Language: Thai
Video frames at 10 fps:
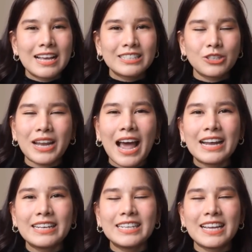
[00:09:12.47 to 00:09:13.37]
สุดท้า
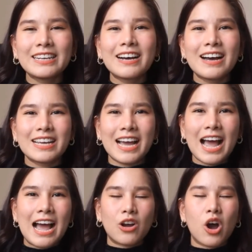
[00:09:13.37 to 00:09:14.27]
ยนี้เช่นเคย
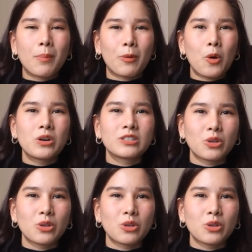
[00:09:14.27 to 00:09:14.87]
ค่ะ ขอบคุณ